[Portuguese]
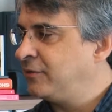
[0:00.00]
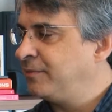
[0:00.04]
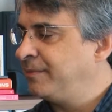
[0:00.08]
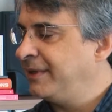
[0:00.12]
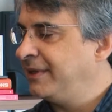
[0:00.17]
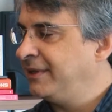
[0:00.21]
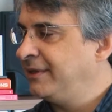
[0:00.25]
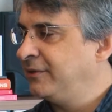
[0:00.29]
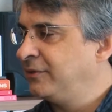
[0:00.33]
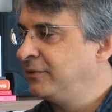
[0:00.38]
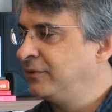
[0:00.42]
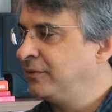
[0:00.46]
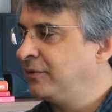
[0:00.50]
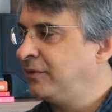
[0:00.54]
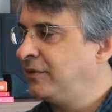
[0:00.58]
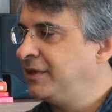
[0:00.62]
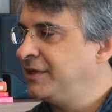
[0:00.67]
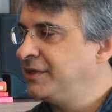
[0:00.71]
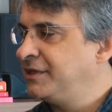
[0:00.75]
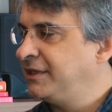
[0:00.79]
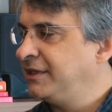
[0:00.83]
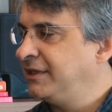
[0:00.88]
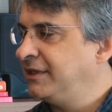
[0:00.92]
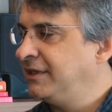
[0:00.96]
é um período
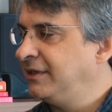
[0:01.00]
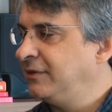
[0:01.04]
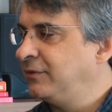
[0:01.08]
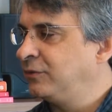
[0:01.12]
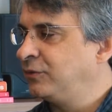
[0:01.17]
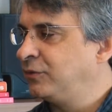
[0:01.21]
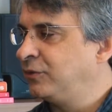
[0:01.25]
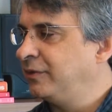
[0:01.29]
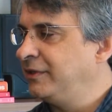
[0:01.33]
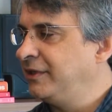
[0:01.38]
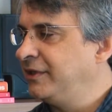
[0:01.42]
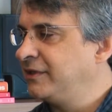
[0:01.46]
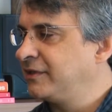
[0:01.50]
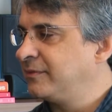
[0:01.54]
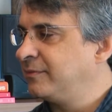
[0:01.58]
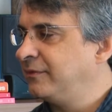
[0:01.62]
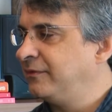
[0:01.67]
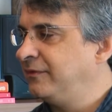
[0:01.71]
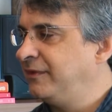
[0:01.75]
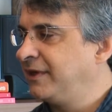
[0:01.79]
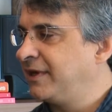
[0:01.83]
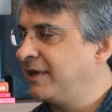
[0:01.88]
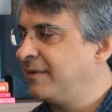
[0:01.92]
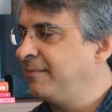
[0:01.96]
onde o turismo
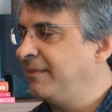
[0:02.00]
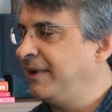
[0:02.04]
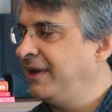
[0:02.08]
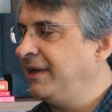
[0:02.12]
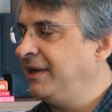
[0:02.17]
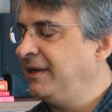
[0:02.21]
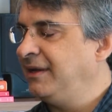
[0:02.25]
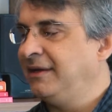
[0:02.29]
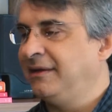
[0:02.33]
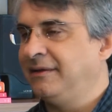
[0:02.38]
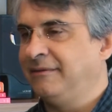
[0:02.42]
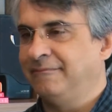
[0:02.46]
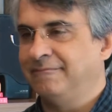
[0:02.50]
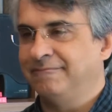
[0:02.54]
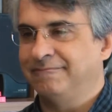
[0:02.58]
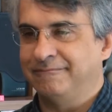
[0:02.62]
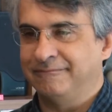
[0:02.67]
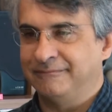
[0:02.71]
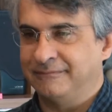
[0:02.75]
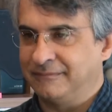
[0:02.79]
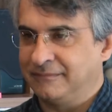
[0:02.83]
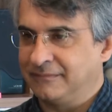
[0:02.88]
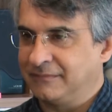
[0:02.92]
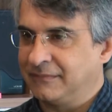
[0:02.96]
fica
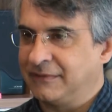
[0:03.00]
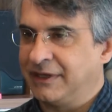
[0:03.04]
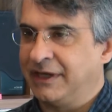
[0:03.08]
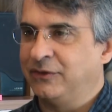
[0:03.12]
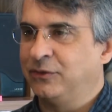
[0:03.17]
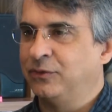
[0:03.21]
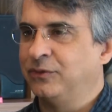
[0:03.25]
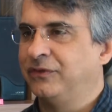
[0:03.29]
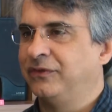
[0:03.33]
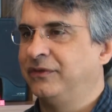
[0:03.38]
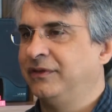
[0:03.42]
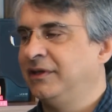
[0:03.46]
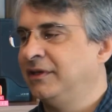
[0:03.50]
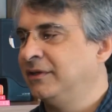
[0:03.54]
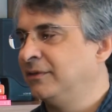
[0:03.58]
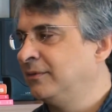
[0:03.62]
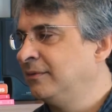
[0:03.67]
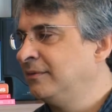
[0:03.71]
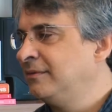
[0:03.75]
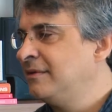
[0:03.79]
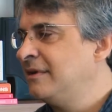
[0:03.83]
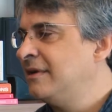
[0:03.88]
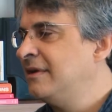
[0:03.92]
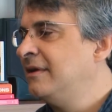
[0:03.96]
bem
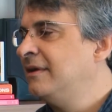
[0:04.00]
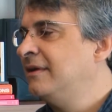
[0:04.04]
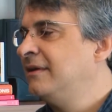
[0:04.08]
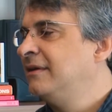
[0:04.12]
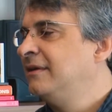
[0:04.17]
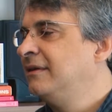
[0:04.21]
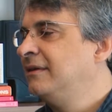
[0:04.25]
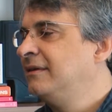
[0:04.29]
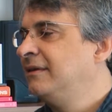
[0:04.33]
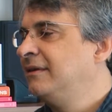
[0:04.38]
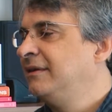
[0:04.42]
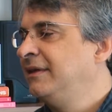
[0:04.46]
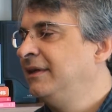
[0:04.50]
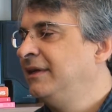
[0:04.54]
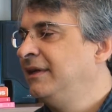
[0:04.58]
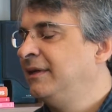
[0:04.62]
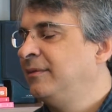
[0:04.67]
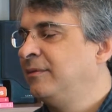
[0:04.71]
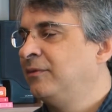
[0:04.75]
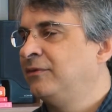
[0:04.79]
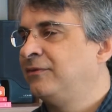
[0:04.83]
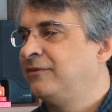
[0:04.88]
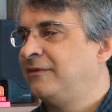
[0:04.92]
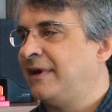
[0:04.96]
reduzido
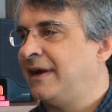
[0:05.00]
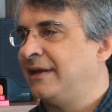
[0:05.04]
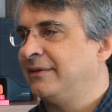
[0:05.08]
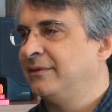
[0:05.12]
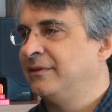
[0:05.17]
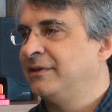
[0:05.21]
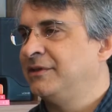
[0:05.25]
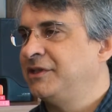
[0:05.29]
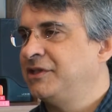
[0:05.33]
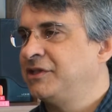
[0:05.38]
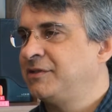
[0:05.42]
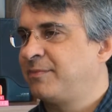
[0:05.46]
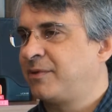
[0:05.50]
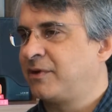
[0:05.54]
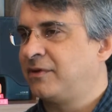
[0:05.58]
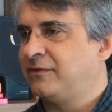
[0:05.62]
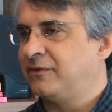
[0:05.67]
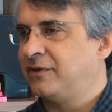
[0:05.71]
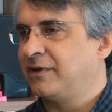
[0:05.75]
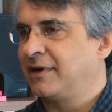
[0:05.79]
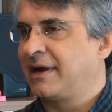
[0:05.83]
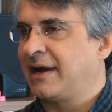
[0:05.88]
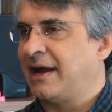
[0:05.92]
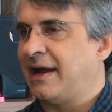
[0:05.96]
e o fato da gente
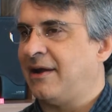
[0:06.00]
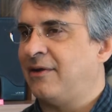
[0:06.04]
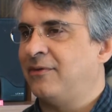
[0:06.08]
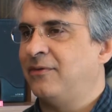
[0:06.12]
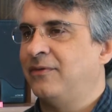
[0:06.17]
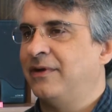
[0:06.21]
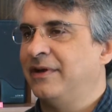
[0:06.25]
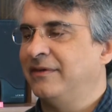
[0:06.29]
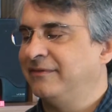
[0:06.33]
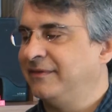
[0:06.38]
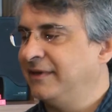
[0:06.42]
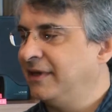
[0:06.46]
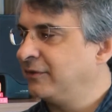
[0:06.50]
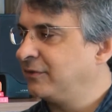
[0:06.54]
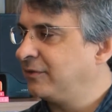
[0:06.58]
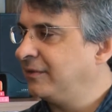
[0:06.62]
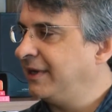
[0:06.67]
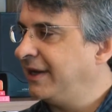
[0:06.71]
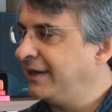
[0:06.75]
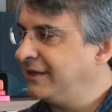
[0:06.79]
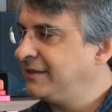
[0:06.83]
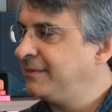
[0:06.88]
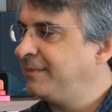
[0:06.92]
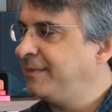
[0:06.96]
provocar um evento
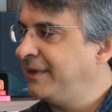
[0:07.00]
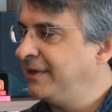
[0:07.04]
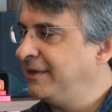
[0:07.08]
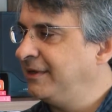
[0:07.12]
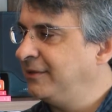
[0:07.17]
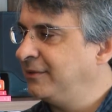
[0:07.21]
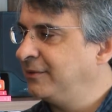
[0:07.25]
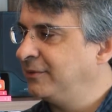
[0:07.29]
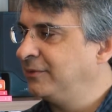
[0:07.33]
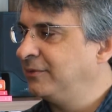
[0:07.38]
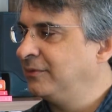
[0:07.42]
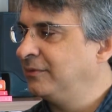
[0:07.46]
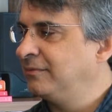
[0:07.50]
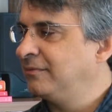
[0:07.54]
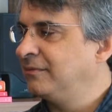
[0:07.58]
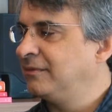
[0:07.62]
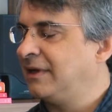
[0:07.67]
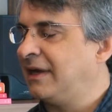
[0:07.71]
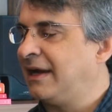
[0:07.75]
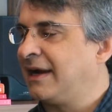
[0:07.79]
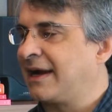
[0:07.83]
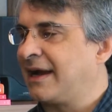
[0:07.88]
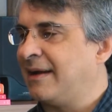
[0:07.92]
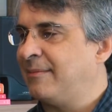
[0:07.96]
nesse período
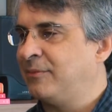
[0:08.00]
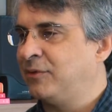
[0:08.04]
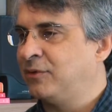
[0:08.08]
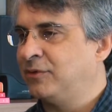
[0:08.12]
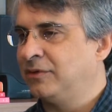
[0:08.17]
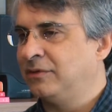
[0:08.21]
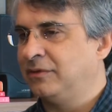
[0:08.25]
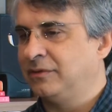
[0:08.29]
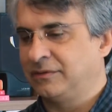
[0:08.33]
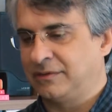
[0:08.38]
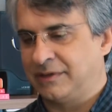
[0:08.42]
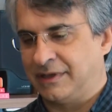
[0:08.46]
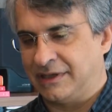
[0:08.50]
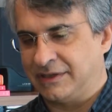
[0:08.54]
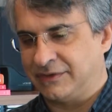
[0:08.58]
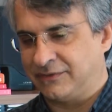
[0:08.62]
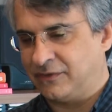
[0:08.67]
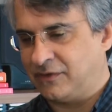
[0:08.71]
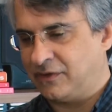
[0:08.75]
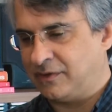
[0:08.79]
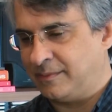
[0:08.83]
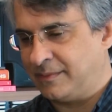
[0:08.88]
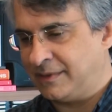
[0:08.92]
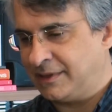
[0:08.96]
acabou
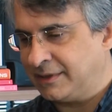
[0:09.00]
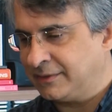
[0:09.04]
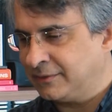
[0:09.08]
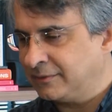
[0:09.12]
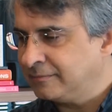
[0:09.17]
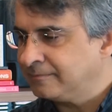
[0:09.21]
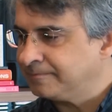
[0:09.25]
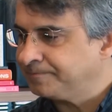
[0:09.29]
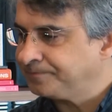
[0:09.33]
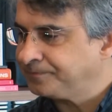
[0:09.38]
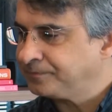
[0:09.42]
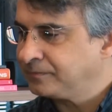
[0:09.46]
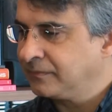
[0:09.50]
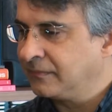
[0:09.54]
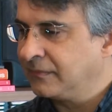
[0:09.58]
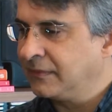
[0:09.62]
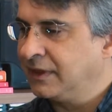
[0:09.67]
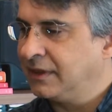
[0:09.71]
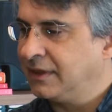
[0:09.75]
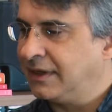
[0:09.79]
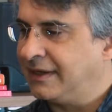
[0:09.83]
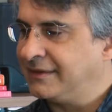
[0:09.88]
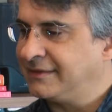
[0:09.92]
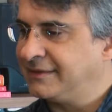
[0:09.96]
transformando
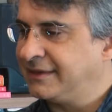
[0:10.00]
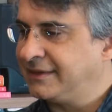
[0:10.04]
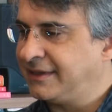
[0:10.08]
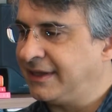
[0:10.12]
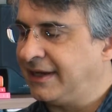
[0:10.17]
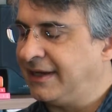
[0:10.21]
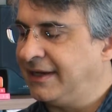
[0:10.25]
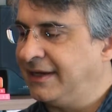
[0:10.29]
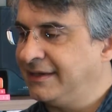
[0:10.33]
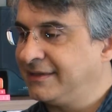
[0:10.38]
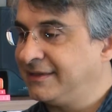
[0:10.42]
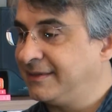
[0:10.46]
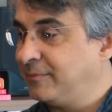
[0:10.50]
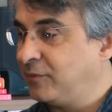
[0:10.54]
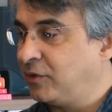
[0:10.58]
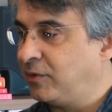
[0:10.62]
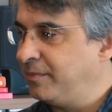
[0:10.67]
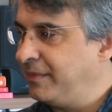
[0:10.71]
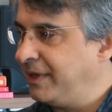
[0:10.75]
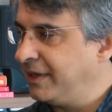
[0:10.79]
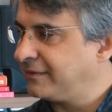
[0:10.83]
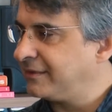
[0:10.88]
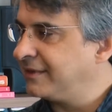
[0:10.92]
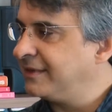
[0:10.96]
cidade, esse
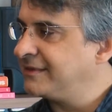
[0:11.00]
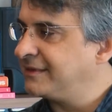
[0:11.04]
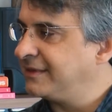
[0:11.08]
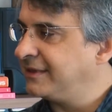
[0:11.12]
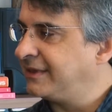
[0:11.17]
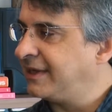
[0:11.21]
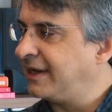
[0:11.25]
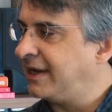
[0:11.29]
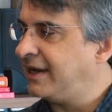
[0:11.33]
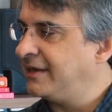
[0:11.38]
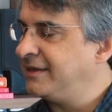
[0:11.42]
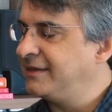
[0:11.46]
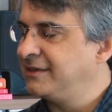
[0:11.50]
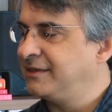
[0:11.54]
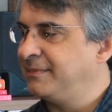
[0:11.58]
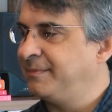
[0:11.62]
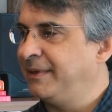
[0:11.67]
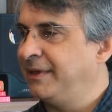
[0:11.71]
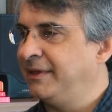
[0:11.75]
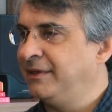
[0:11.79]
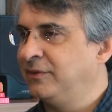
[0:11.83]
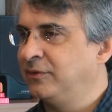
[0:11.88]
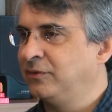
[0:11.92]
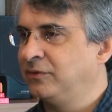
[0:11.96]
momento na cidade, esse
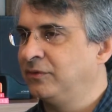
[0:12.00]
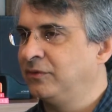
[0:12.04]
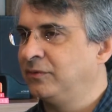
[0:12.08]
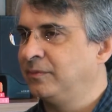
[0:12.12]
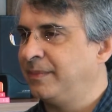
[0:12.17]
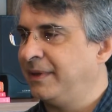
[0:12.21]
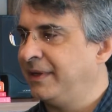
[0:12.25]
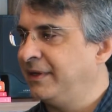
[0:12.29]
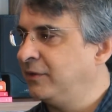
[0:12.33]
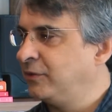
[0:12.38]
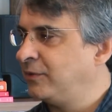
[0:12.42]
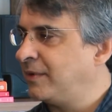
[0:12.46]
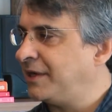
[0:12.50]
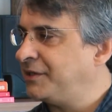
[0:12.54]
período, num período